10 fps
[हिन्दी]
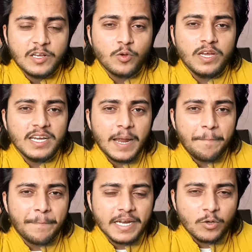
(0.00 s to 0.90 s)
क्योंकि अगर
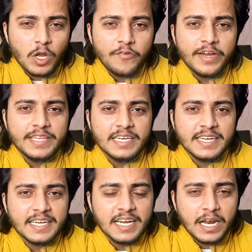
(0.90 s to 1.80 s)
आप प्री क्वालिफाई नहीं
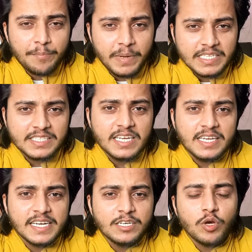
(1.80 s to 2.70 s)
करेंगे अगर आप मेंस नहीं
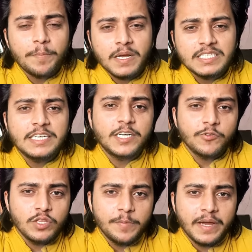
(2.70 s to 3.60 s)
लिखेंगे तो आप कैसे
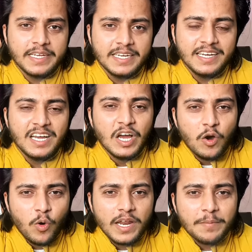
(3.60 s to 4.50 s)
इंटरव्यू दे पाएंगे
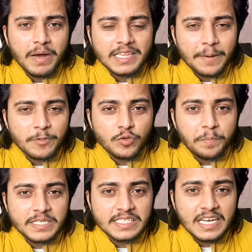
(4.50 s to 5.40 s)
और एक बात आपकी जो
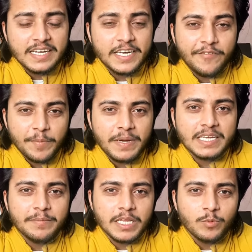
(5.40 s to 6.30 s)
पर्सनैलिटी
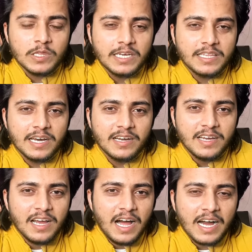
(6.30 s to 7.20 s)
डेवलपमेंट की बात बोलते हैं ना
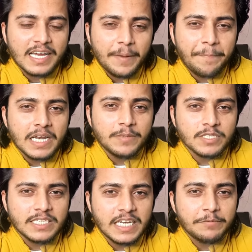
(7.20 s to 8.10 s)
अगर आप प्रिलिम्स
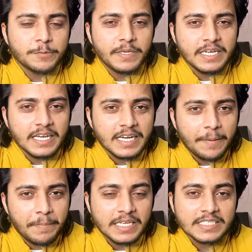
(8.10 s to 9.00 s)
का सिलेबस पढ़ेंगे अगर
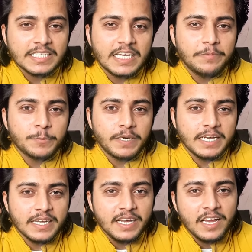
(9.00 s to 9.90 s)
आप मेंस का सिलेबस
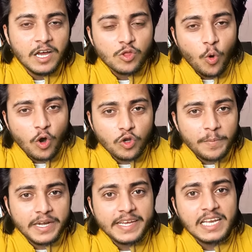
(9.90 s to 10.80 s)
पढ़ेंगे तो
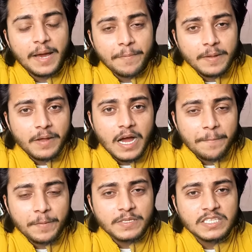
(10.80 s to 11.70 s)
ऑटोमेटिकली आपकी
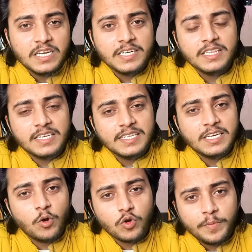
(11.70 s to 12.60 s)
आपकी पर्सनैलिटी धीरे
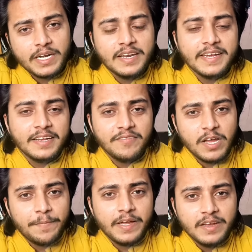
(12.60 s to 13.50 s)
धीरे ऑटोमेटिक
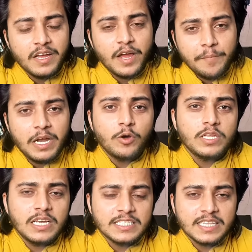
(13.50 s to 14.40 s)
वहीं पे बिल्ड
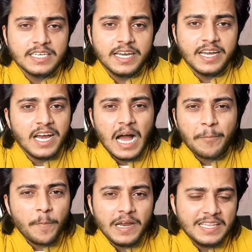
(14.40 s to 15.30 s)
होने लग जाती है
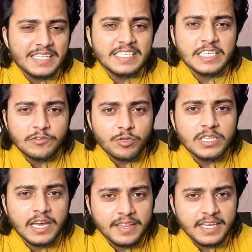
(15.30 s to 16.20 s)
आपको पहले दिन से इंटरव्यू की
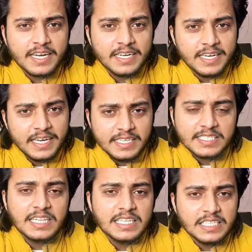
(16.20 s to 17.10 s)
तैयारी नहीं करनी है
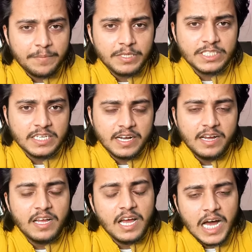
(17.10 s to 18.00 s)
इस गलती से आप बचिएगा
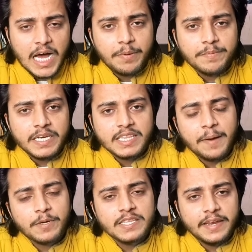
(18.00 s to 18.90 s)
अब हम देखते
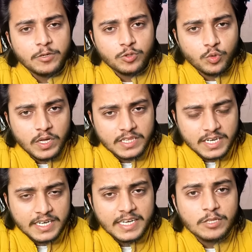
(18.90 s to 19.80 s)
हैं आपकी तैयारी को शुरुआत
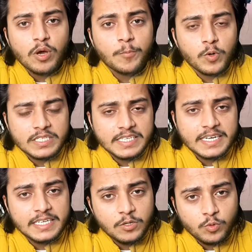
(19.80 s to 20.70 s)
करनी है तो आपको कैसे
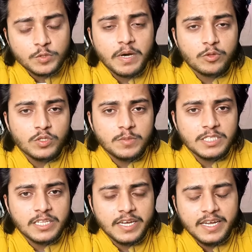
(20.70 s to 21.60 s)
करनी है उस बात को
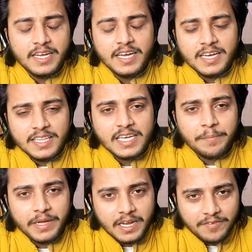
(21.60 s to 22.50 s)
समझते हैं देखिए
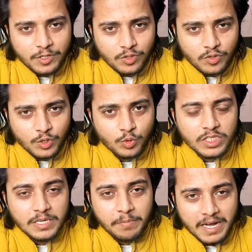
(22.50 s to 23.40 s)
मेरा वीडियो
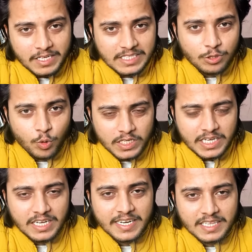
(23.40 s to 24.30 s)
यूजली बाकी से थोड़ा
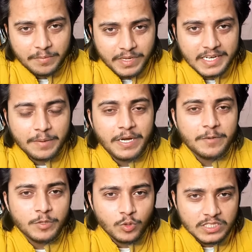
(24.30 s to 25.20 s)
सा अलग रहता है मेरी
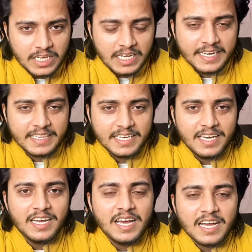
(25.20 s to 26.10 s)
कमेंट भी थोड़ी सी अलग रहती है
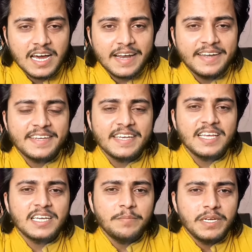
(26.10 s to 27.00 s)
कारण ये
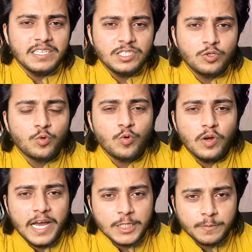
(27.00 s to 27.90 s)
रहता है कि मैं चीज़ों
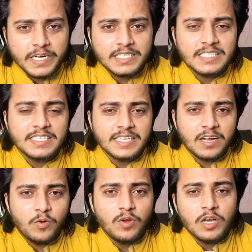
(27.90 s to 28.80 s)
को एस्पिरेंट से सीख
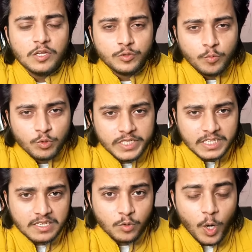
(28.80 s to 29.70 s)
रहा हूँ जो मुझे
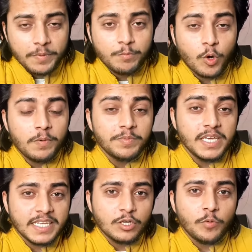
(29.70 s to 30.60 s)
कॉमन प्रॉब्लम
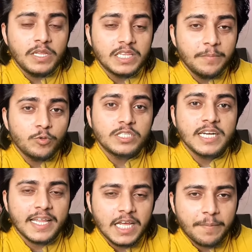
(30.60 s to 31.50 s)
देखने को मिलती है मैं उसी
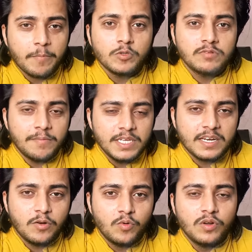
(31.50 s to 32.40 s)
के आधार पर आपको जवाब दे
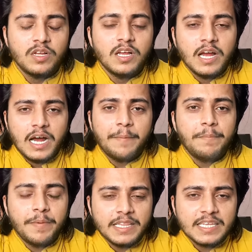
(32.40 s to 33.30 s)
रहा हूँ अब
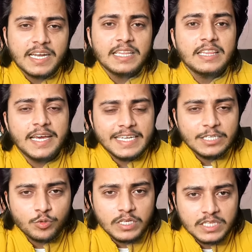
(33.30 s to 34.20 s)
मैं बात कर रहा था तैयारी
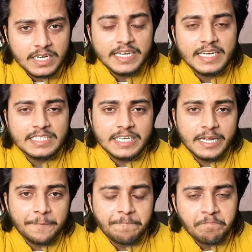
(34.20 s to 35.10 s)
की शुरुआत करनी कैसे
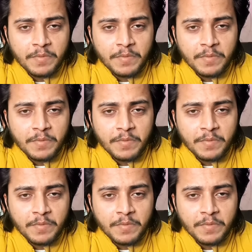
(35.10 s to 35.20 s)
है